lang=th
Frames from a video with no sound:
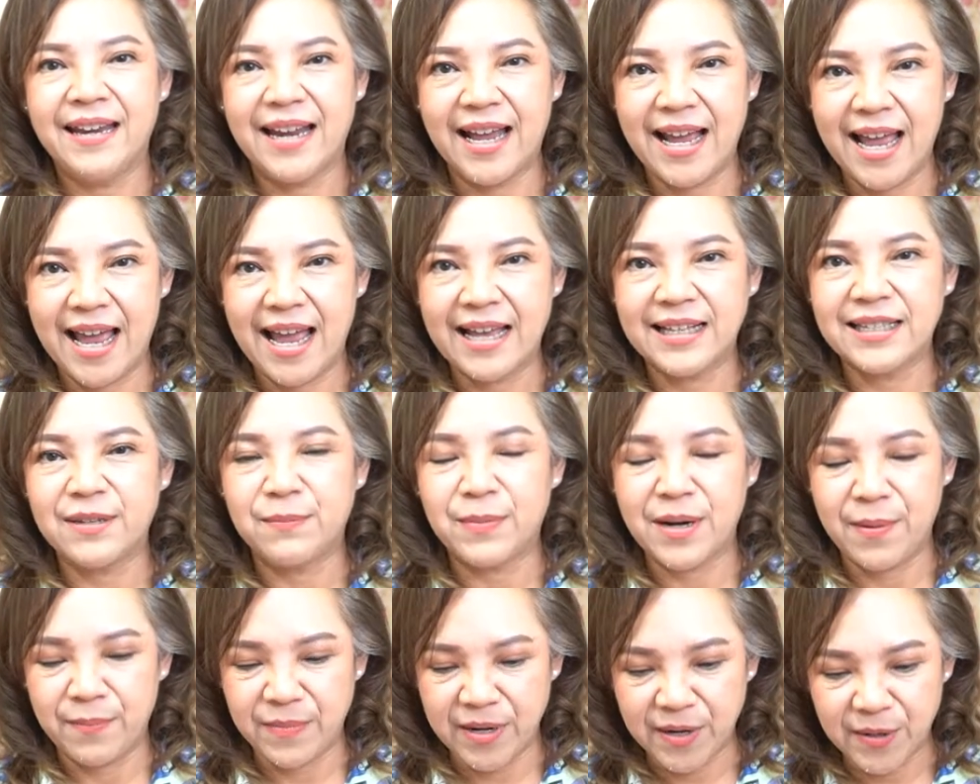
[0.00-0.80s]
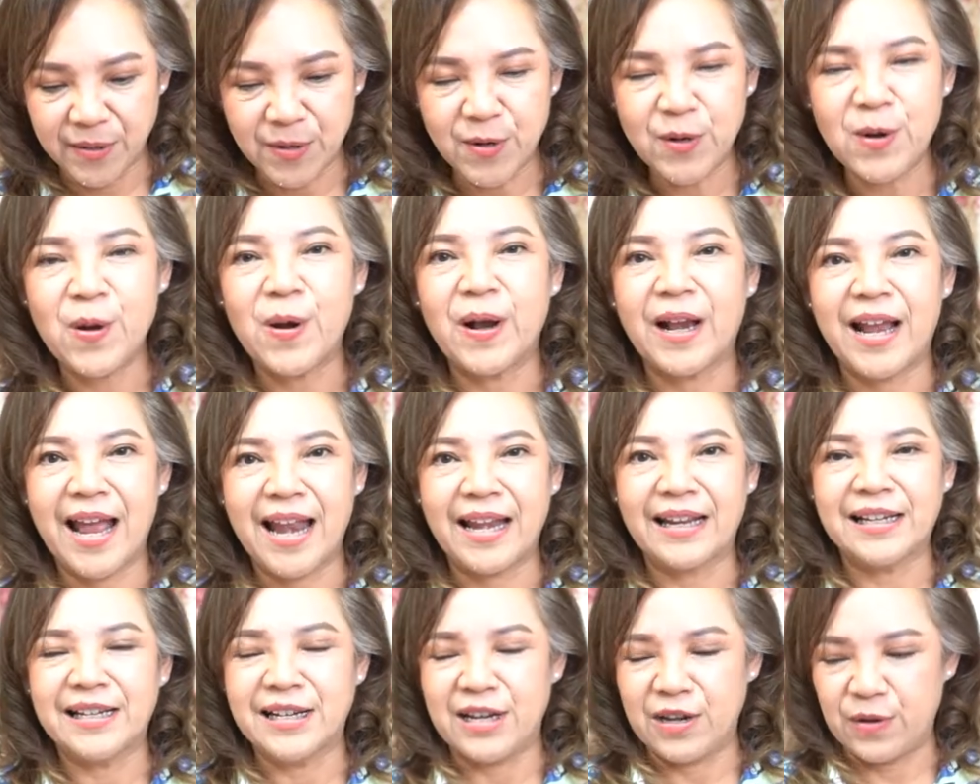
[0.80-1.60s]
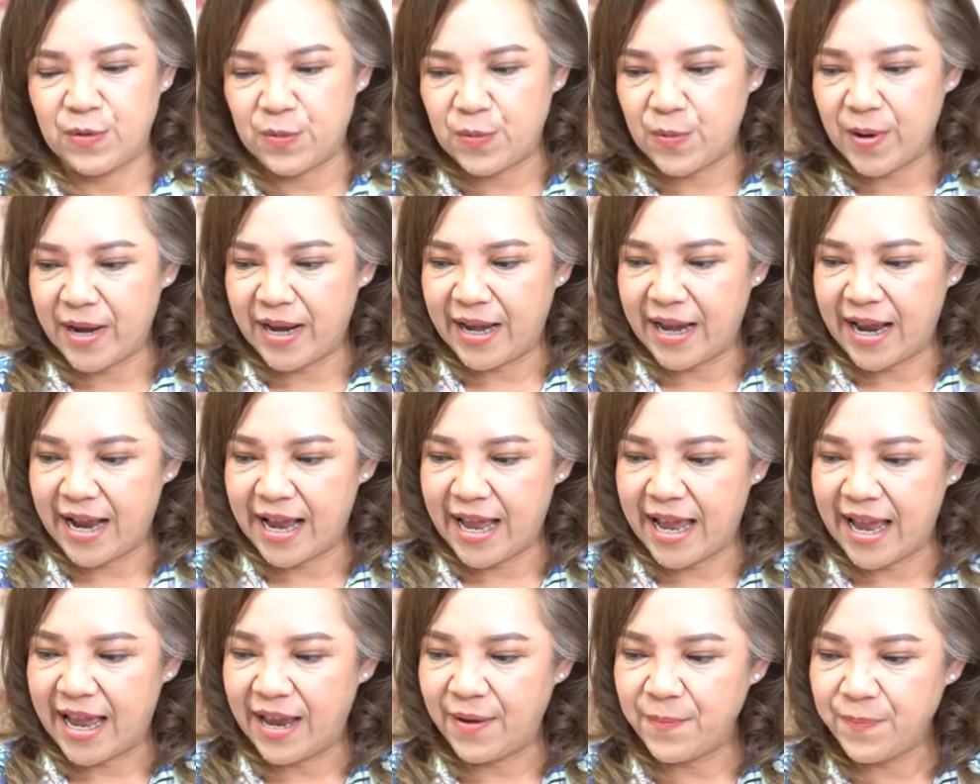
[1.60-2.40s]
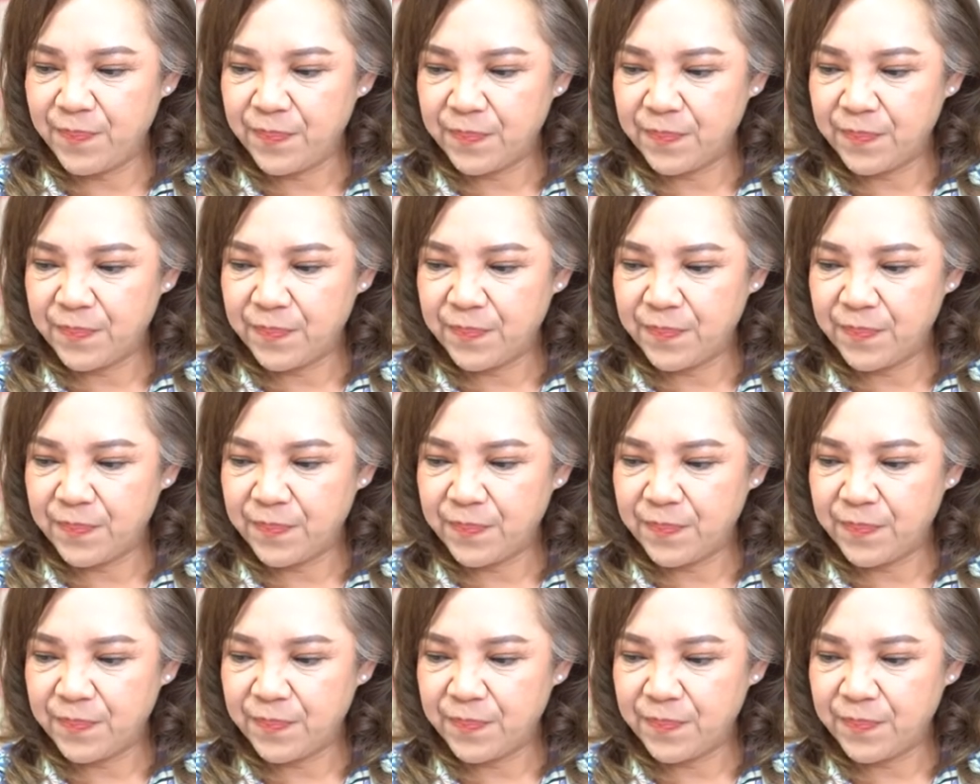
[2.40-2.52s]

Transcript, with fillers: นะคะสำหรับในเรื่องของการเงินด้วยนะคะ